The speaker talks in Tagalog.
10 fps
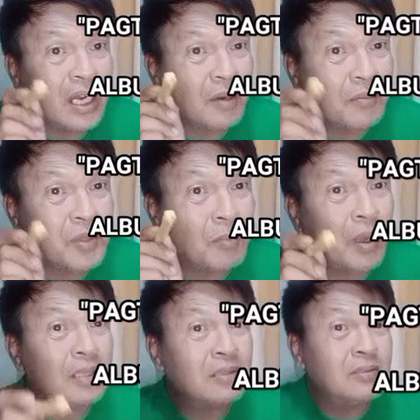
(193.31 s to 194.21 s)

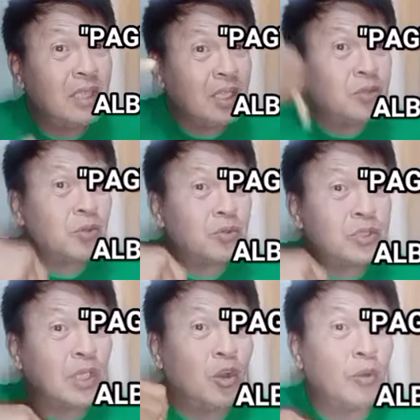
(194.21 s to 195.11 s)
nararamdaman
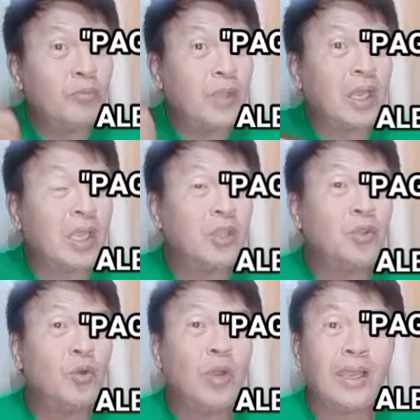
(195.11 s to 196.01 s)
dito sa loob
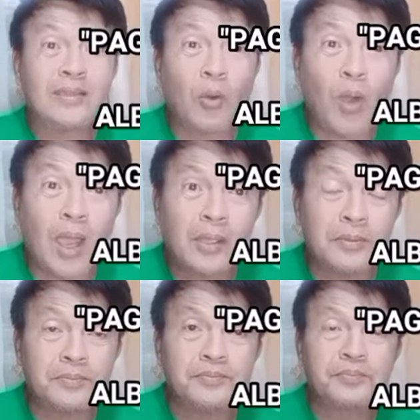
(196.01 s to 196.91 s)
ng inyong
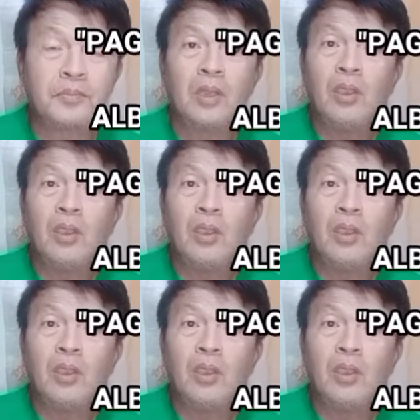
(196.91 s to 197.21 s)
katawan